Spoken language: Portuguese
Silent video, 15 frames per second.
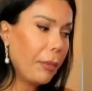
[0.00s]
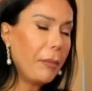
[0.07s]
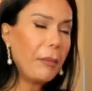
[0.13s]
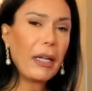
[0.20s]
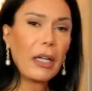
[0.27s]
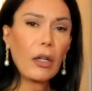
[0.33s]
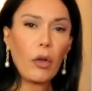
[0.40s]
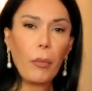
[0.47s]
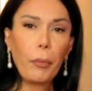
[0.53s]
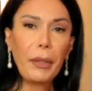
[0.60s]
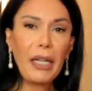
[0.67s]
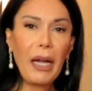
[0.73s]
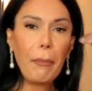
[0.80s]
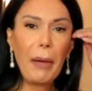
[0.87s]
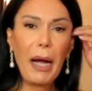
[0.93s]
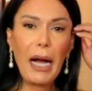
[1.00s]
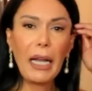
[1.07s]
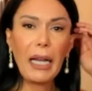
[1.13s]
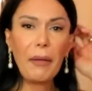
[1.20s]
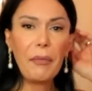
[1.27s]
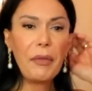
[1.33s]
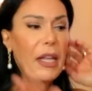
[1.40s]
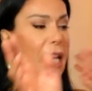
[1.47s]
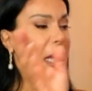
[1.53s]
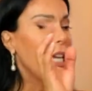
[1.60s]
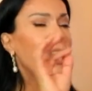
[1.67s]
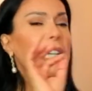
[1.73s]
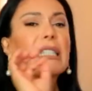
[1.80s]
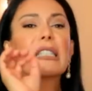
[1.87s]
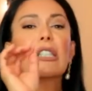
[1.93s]
Primeira comprinha mala
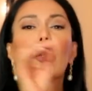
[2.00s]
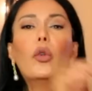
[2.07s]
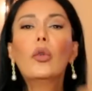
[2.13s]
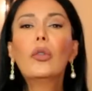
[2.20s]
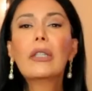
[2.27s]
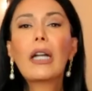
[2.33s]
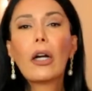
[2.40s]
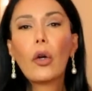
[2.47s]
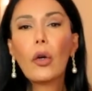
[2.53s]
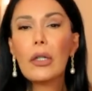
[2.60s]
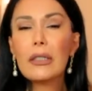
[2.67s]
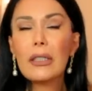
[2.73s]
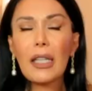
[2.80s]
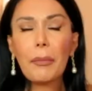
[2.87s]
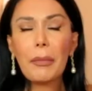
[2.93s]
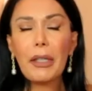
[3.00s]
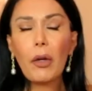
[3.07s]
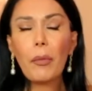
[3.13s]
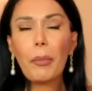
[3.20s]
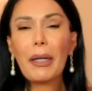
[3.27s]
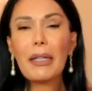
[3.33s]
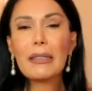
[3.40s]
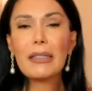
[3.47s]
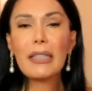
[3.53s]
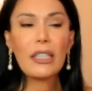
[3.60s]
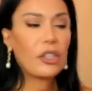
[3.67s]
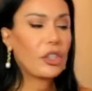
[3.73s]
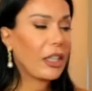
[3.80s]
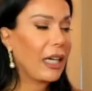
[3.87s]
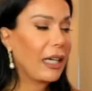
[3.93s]
e a segunda coisa que me deu
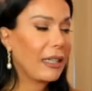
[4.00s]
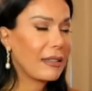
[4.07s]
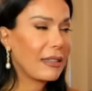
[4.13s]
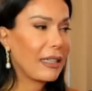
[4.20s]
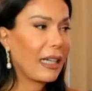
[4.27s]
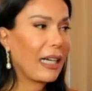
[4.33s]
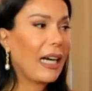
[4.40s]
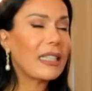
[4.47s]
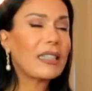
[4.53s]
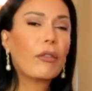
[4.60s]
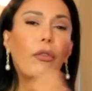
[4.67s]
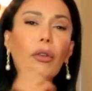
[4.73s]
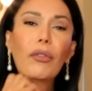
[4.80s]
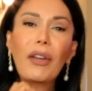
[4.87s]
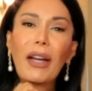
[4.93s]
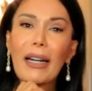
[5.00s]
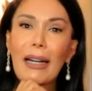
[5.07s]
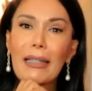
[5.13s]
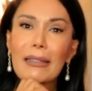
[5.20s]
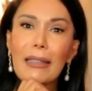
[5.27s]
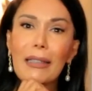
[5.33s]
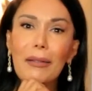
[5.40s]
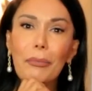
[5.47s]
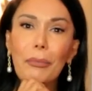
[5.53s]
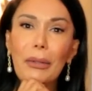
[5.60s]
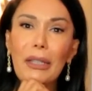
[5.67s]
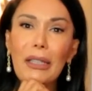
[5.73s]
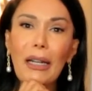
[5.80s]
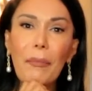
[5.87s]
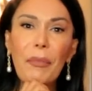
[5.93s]
prazer chegar nessa casa foi ver a casa
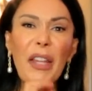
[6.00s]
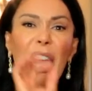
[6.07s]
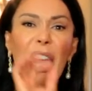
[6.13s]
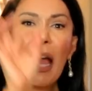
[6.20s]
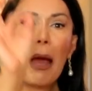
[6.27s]
limpinha.